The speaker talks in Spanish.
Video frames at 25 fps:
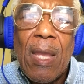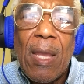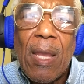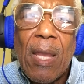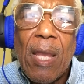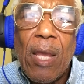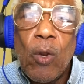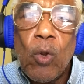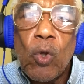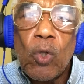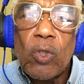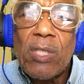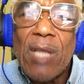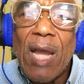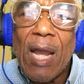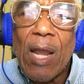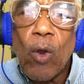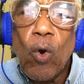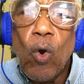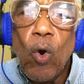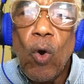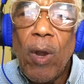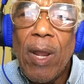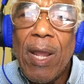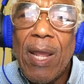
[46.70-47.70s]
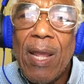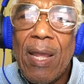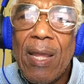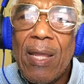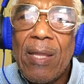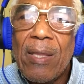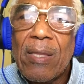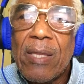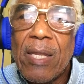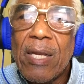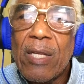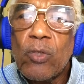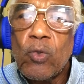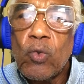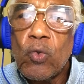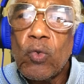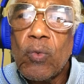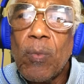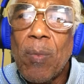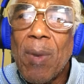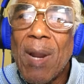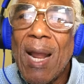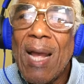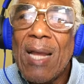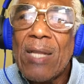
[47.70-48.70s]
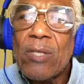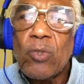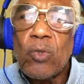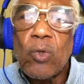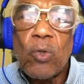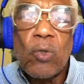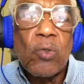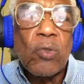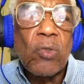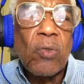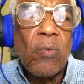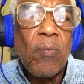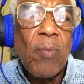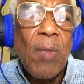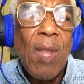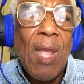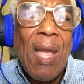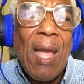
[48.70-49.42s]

que nos acoge entre sus brazos.